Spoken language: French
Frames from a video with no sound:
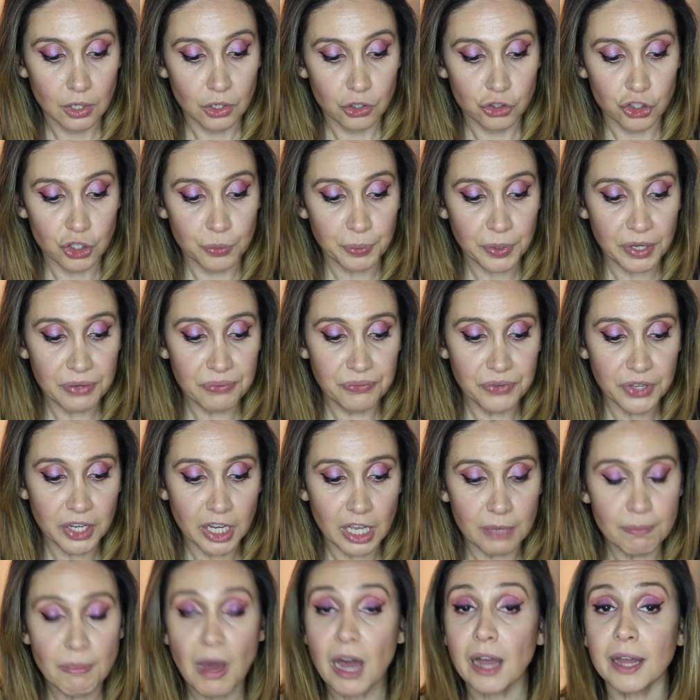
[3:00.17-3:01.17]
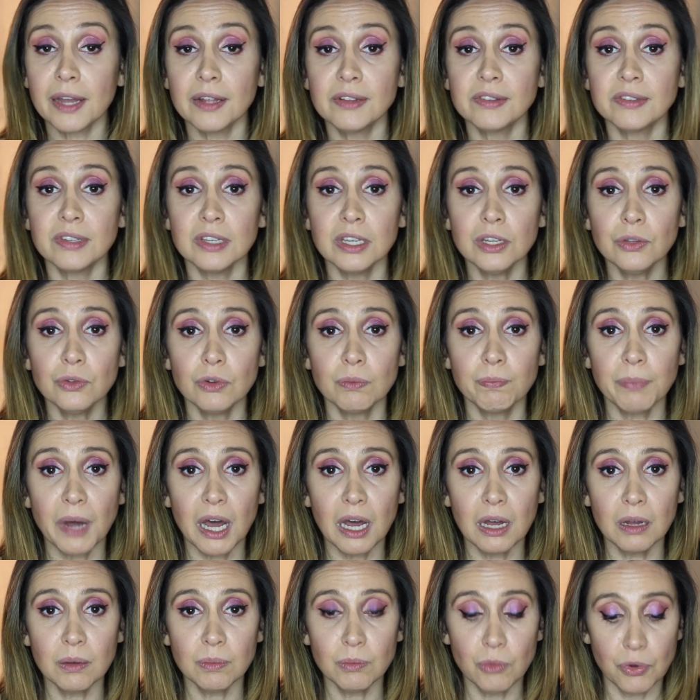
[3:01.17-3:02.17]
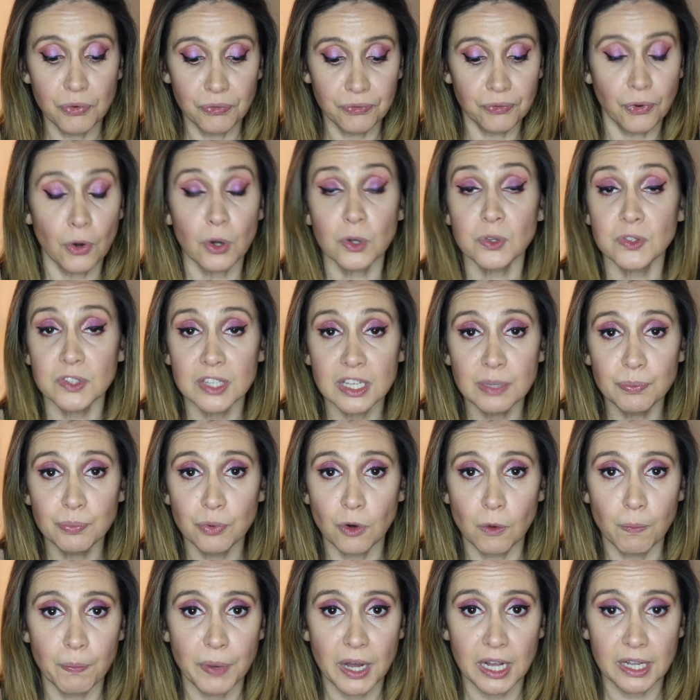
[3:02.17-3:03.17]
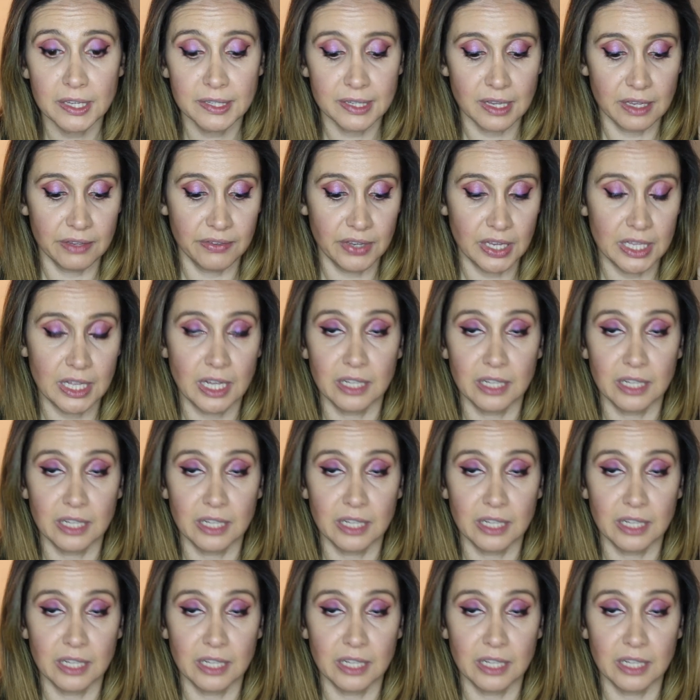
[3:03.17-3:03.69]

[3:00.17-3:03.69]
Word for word: j'ai préféré m'arrêter, ne pas me forcer pour pas que ça devienne